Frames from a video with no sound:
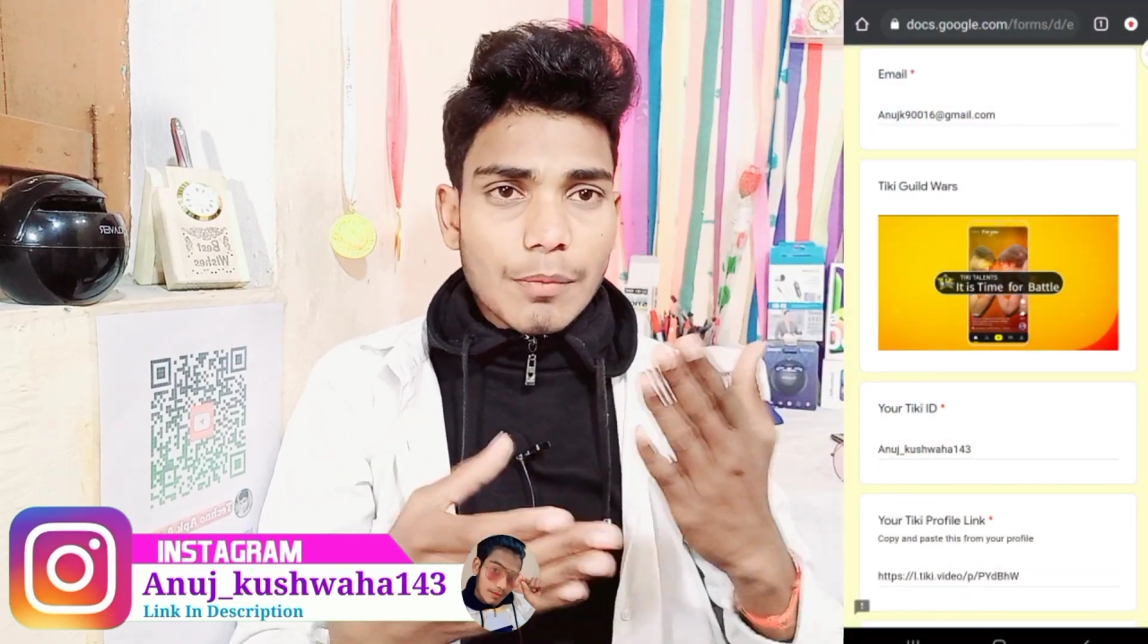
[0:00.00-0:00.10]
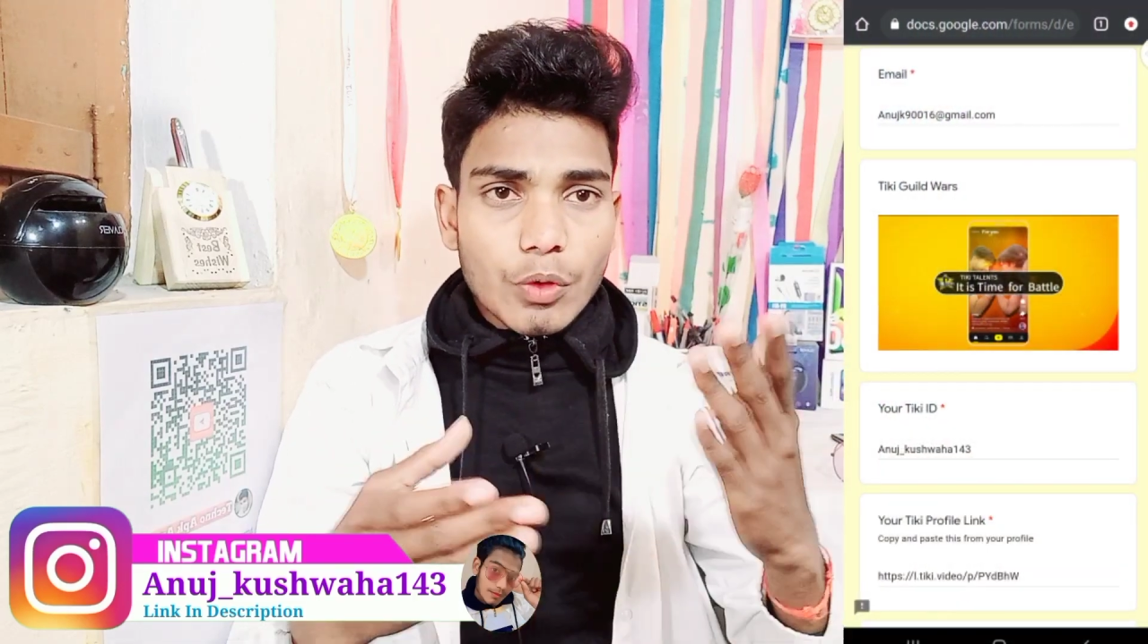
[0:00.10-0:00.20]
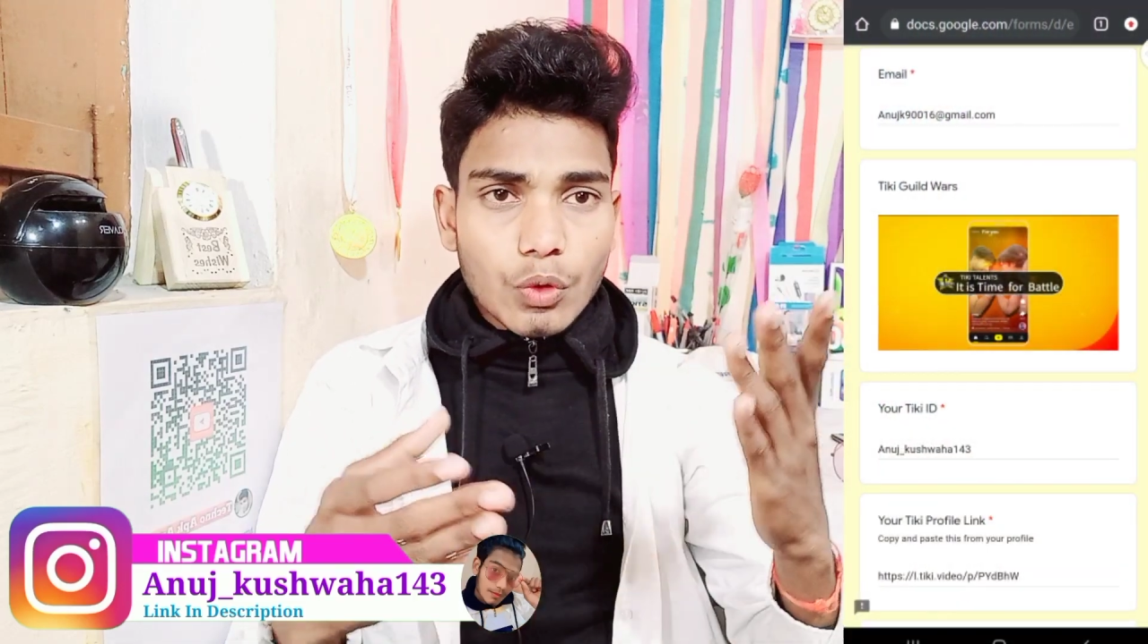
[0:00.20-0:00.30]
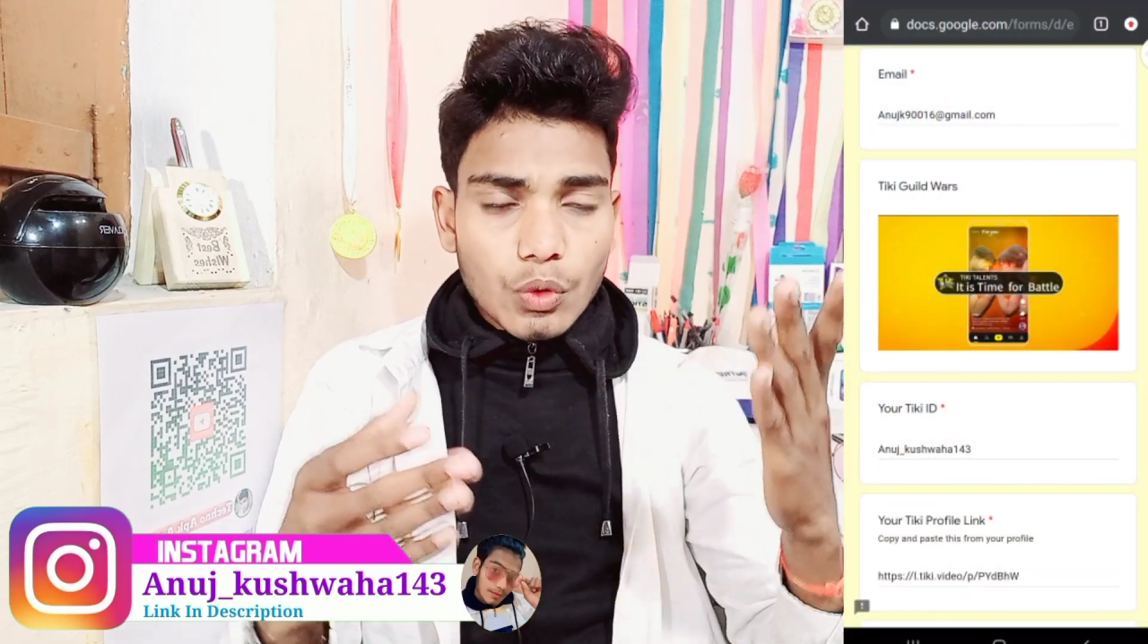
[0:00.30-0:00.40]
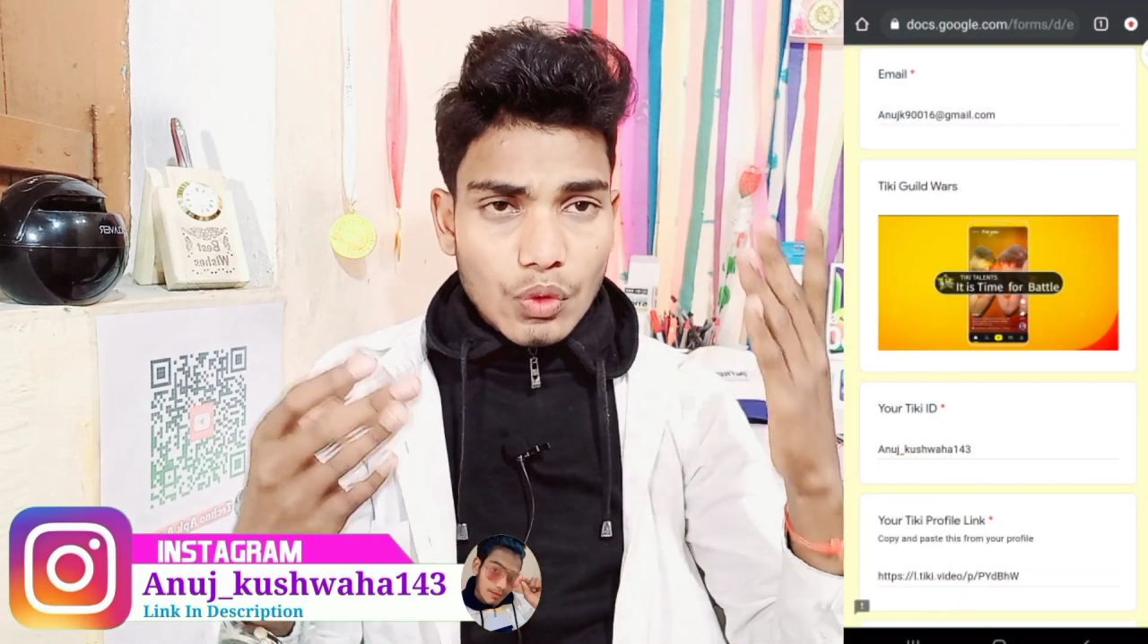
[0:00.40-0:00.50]

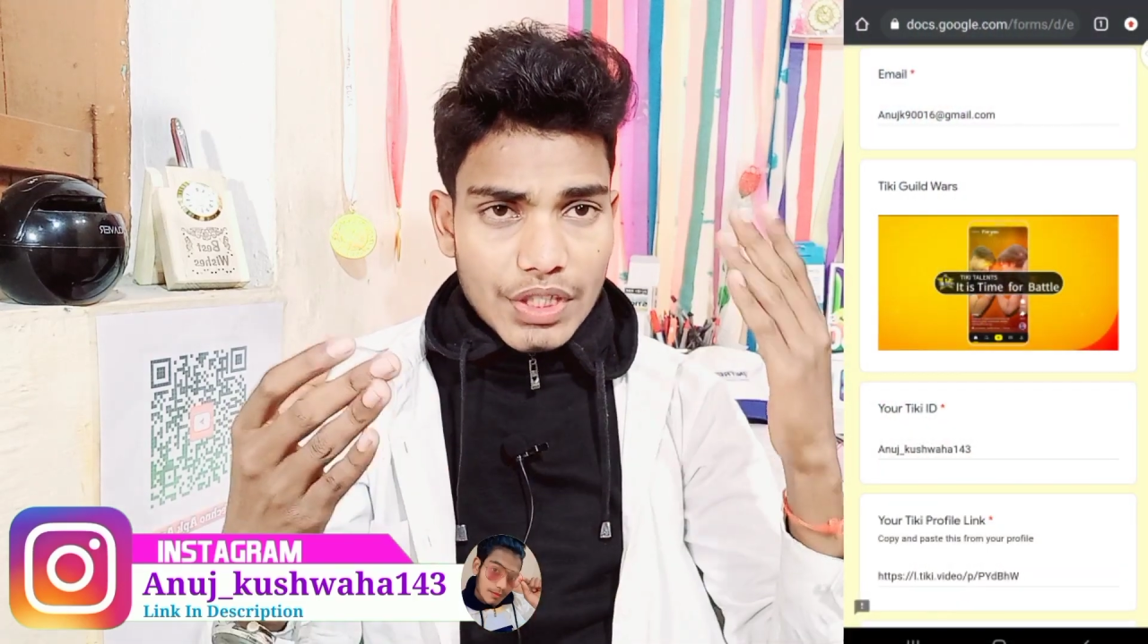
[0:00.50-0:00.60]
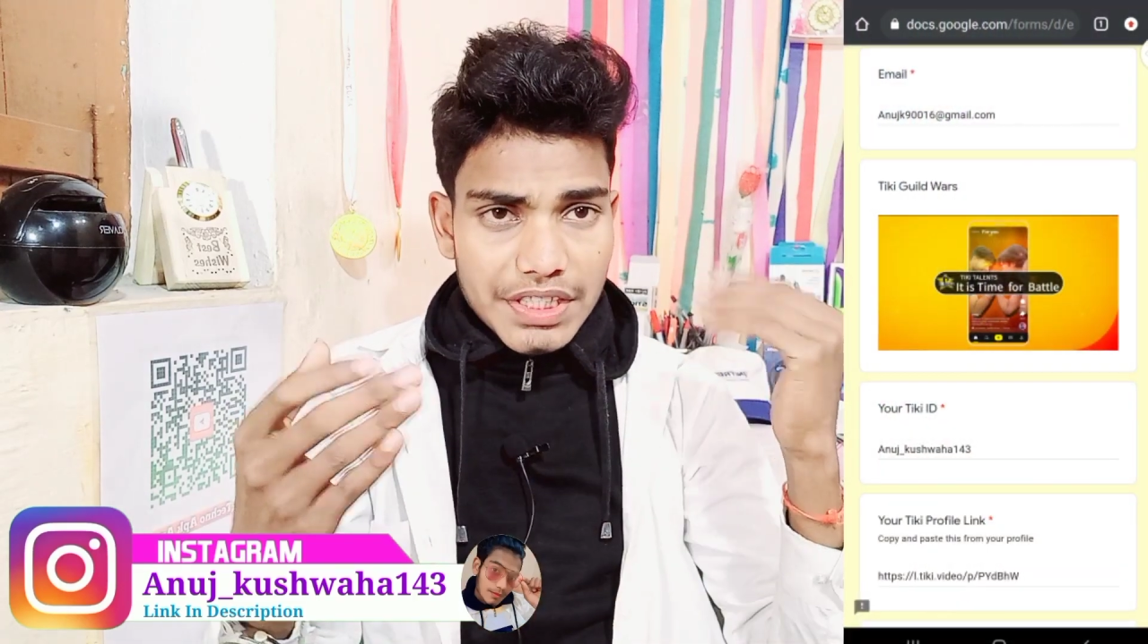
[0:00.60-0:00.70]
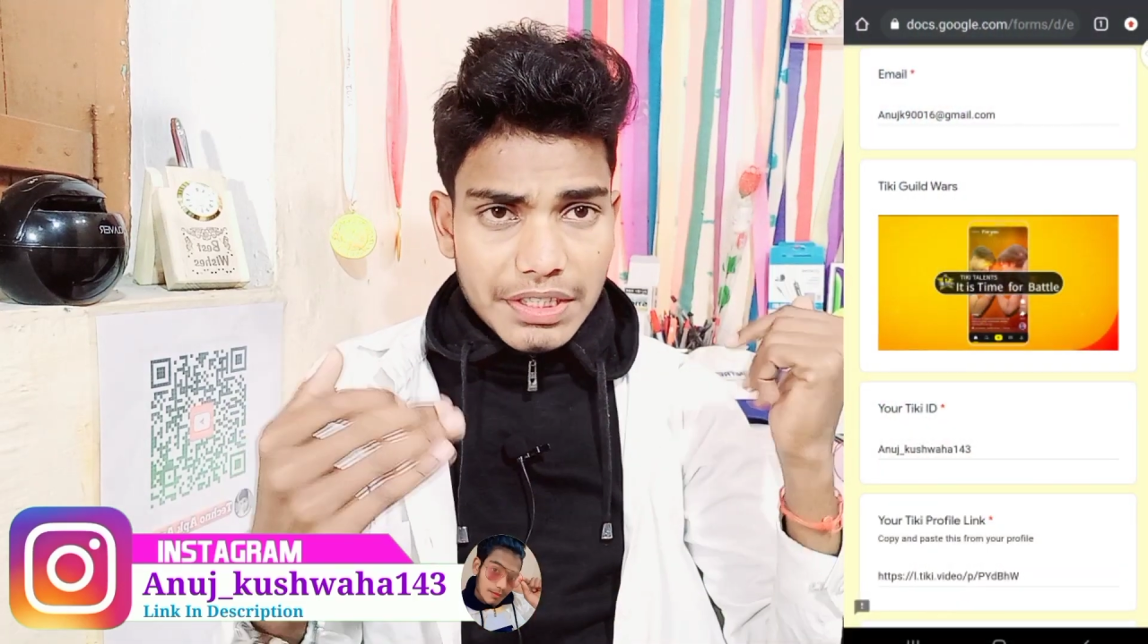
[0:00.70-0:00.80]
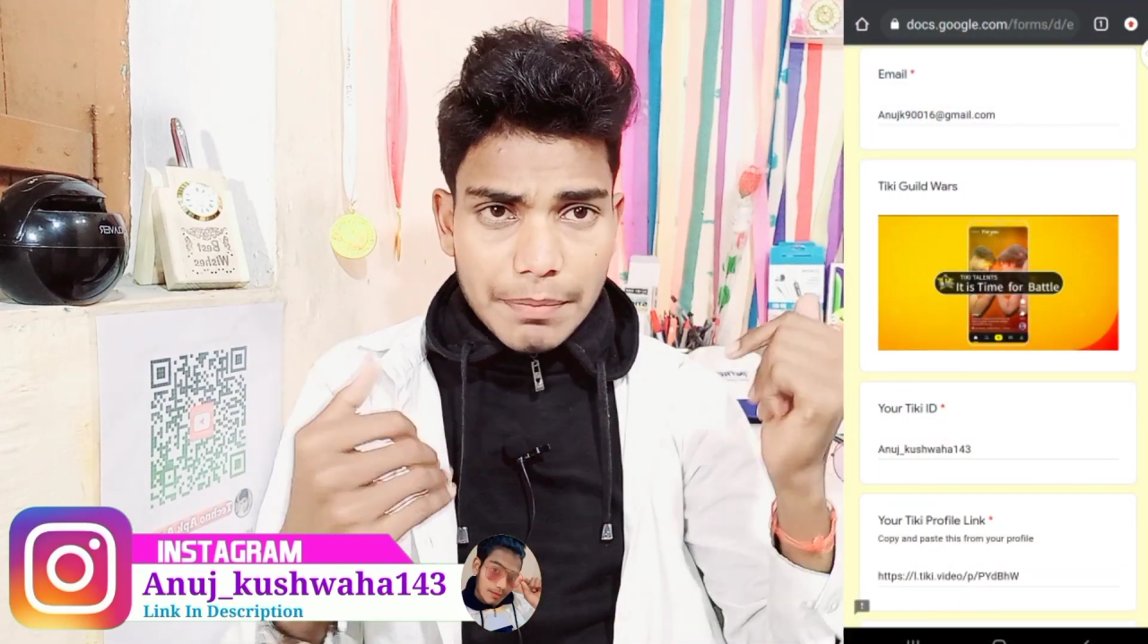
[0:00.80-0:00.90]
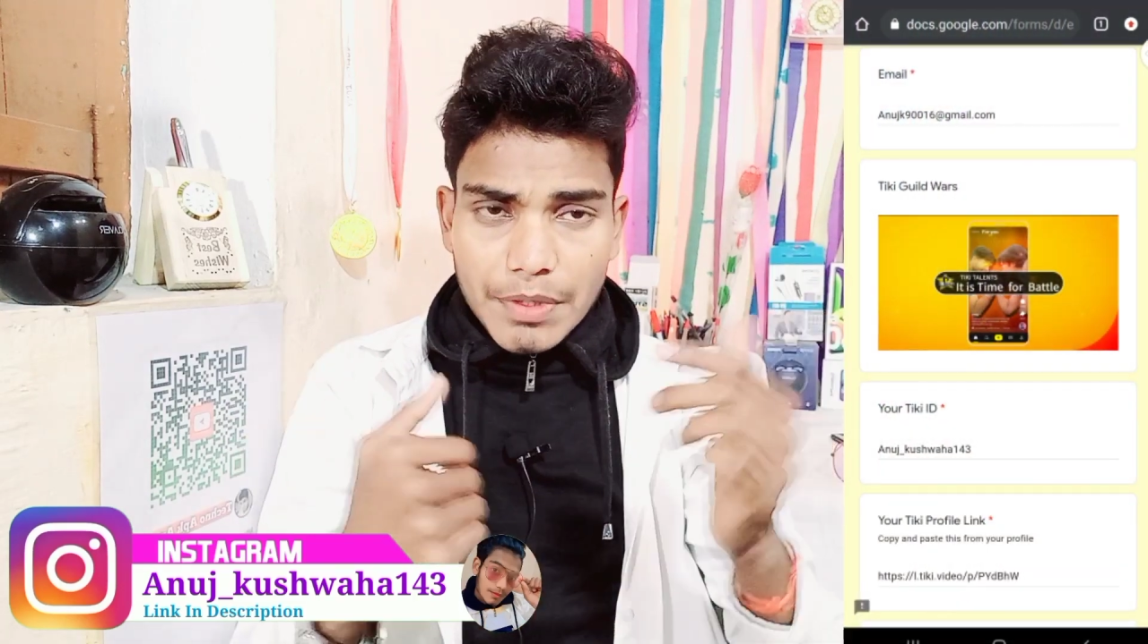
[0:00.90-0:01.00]
हम लोगों को लिंक